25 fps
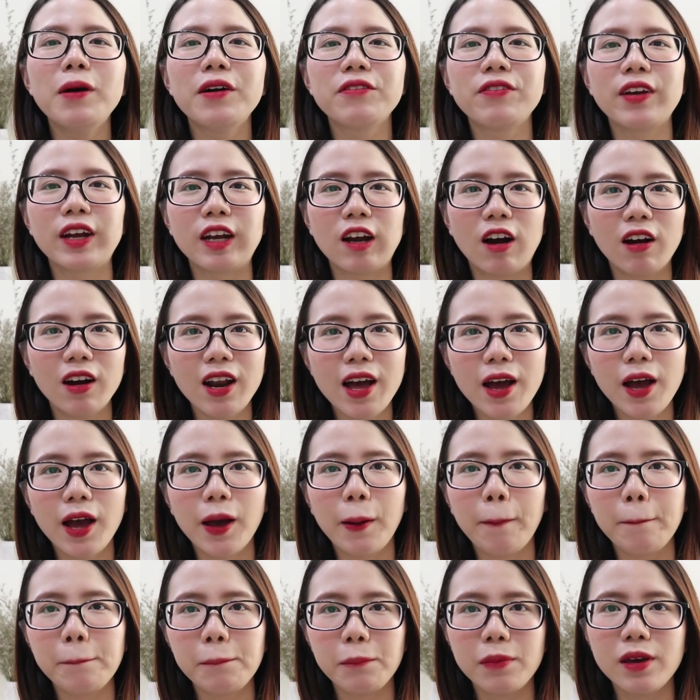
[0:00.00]
mà phải nói
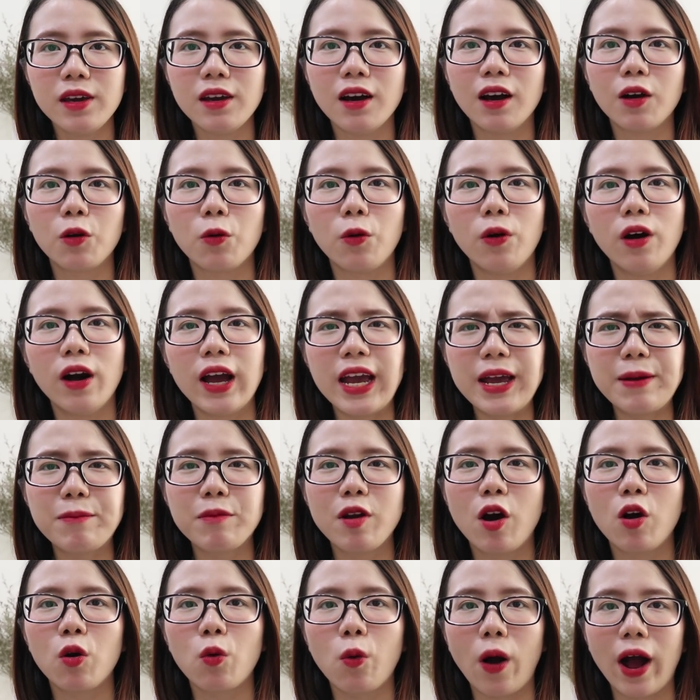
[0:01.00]
là bìa của em
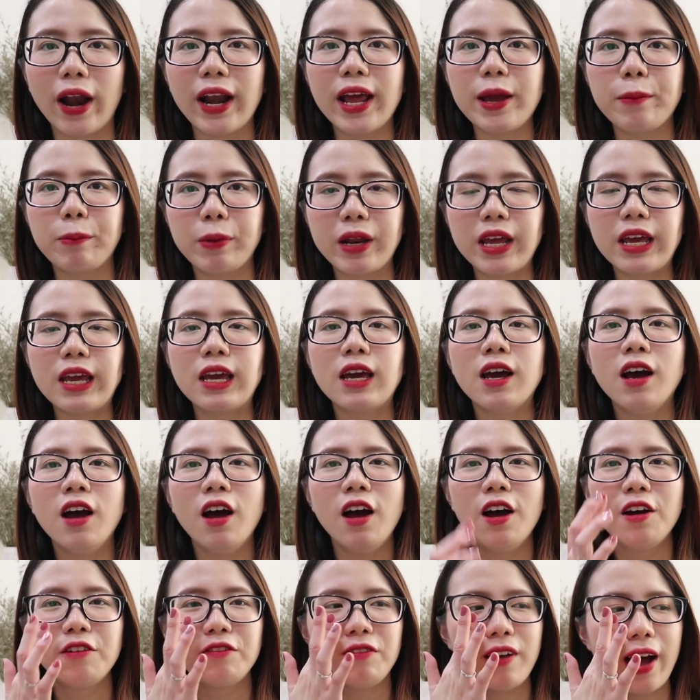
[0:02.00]
nó quá đẹp đi.
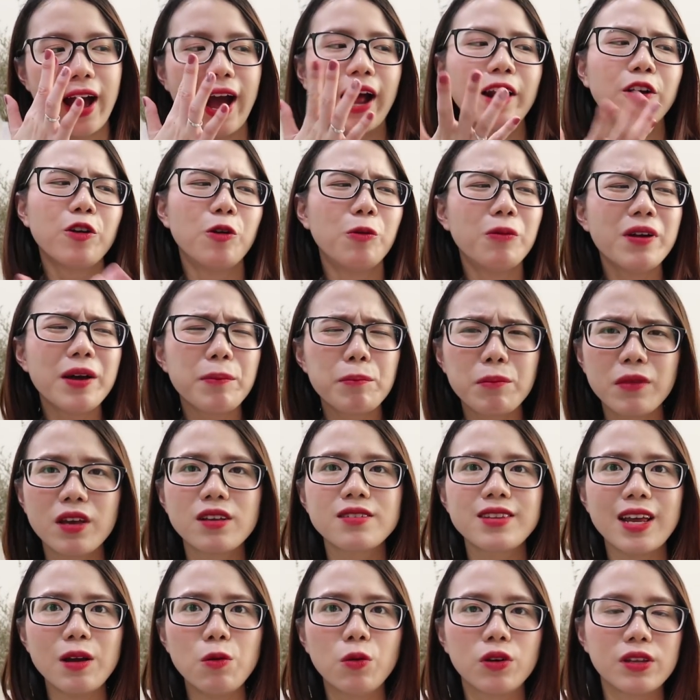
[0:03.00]
Và đúng là bìa
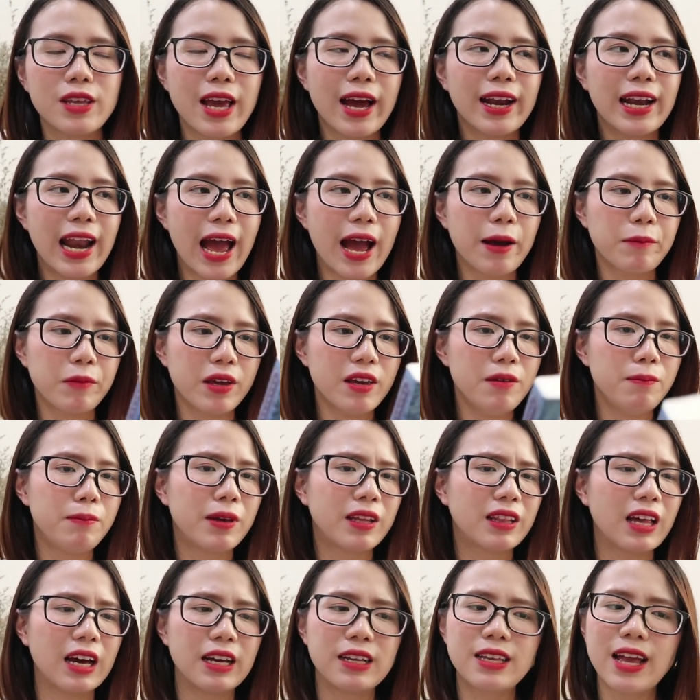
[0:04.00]
sách của Nhã Nam ấy,
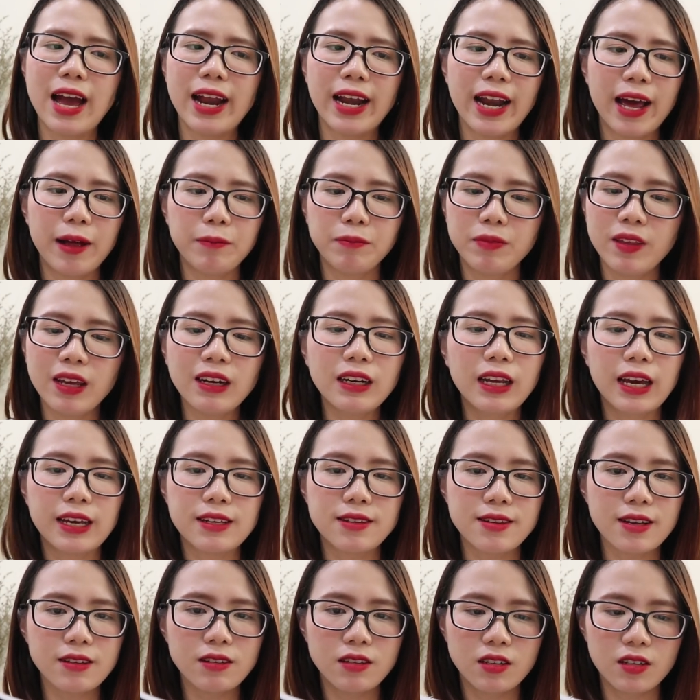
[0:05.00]
mình thấy Nhã Nam thiết kế
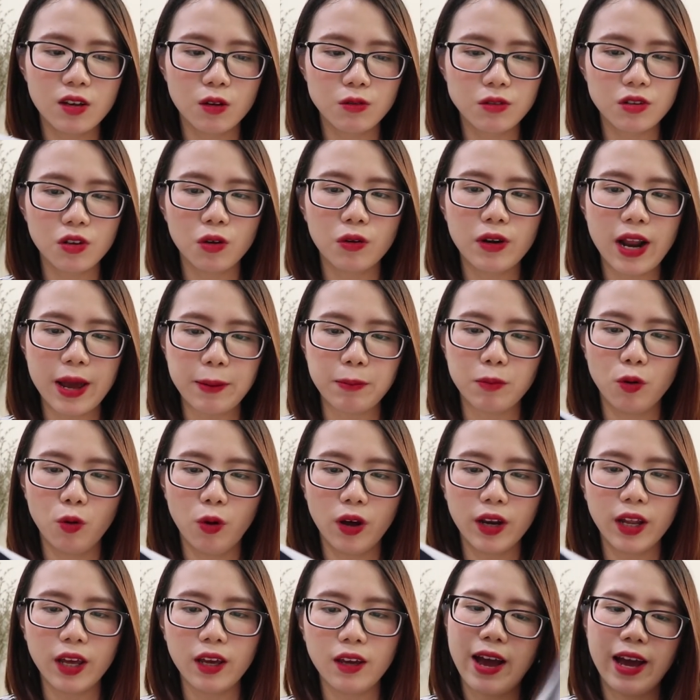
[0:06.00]
sách siêu siêu đẹp luôn
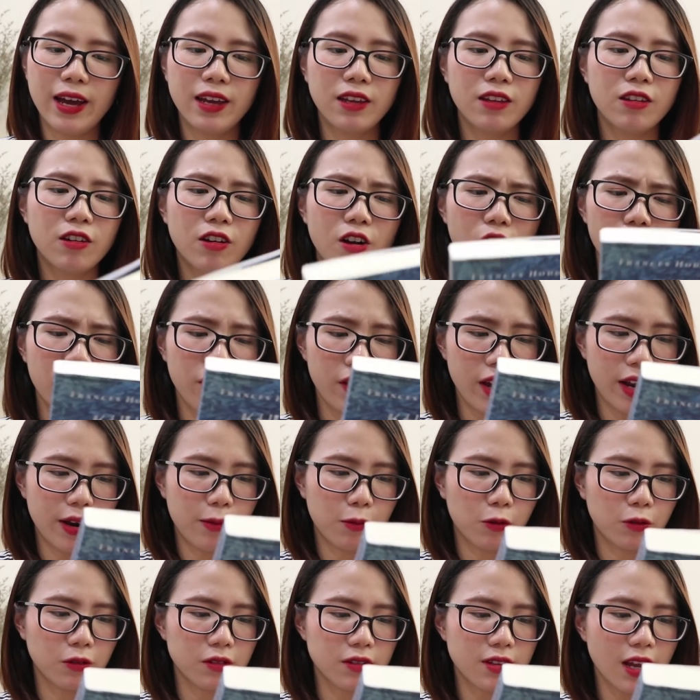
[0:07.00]
ấy. Và hình như có vẻ là
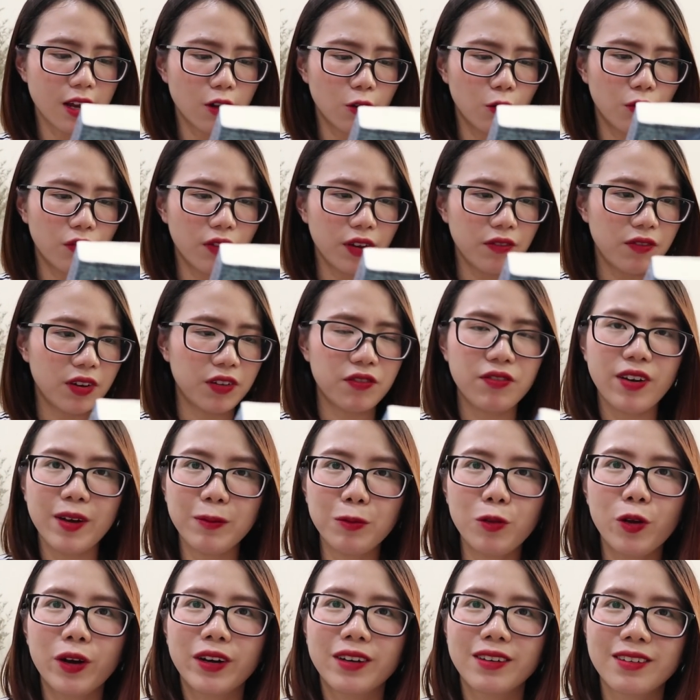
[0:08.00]
một cuốn sách cũng viết về pháp
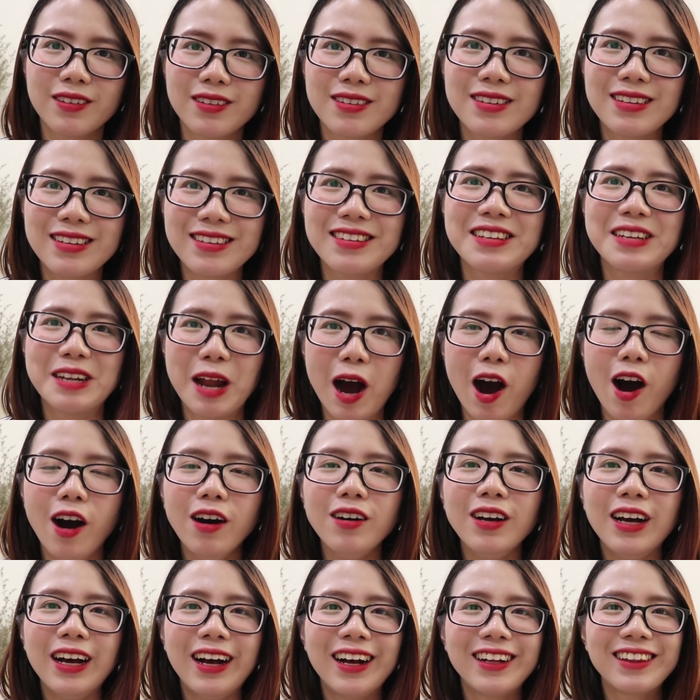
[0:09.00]
thuật gì gì
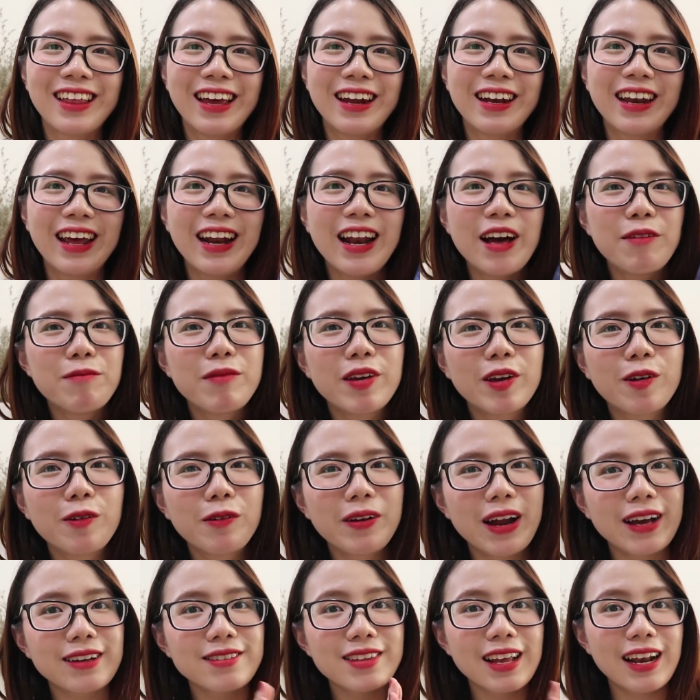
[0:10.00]
đó. Thế nên là mình
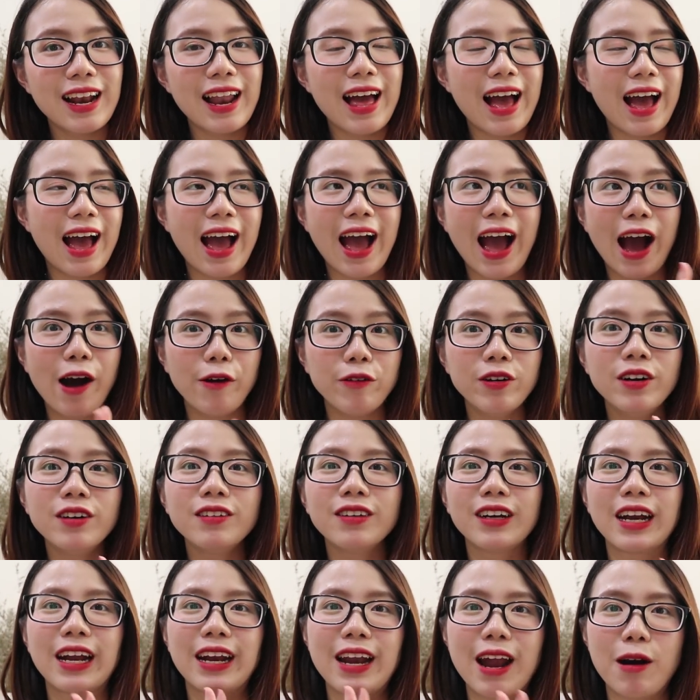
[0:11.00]
cũng đang rất là háo
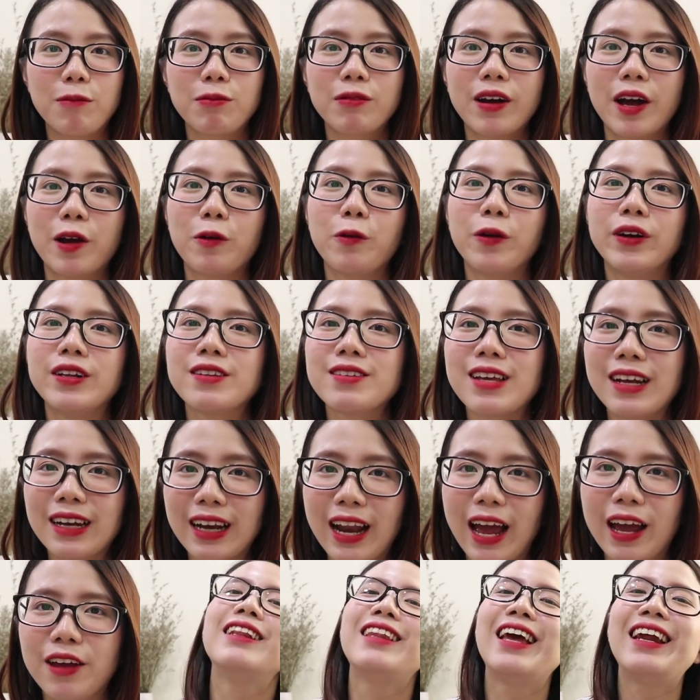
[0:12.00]
hức để đọc cái cuốn sách
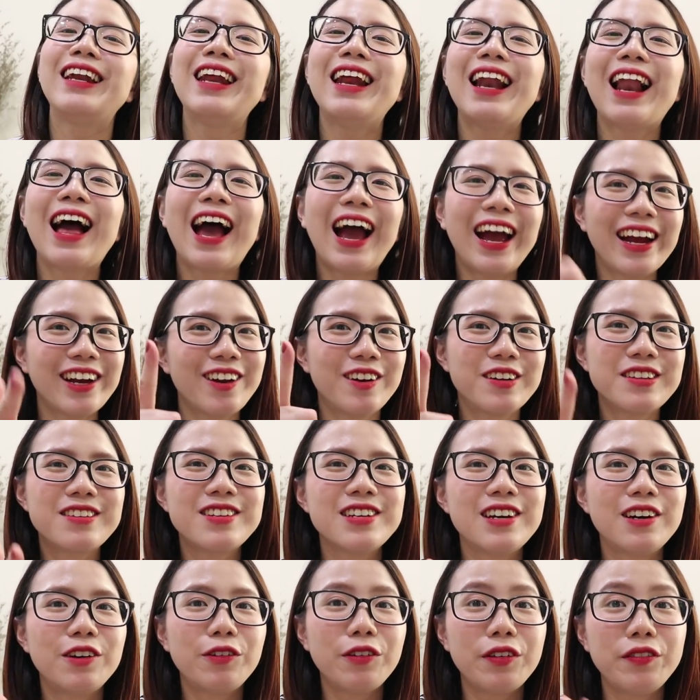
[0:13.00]
này. Thế nên là hãy đón
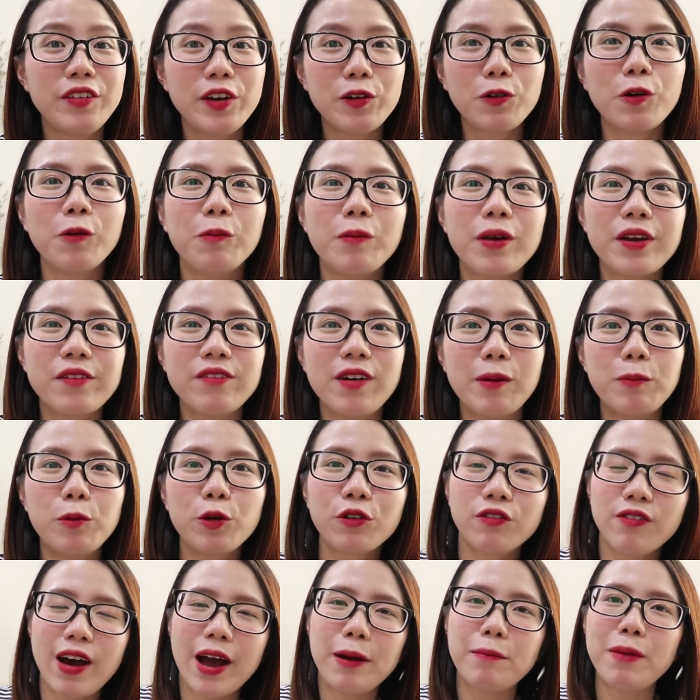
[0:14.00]
chờ review của mình và
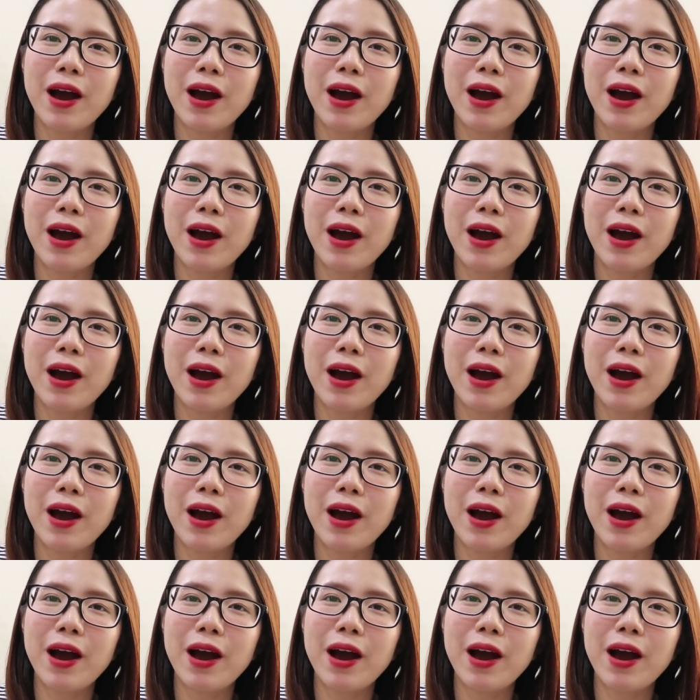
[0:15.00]
một vài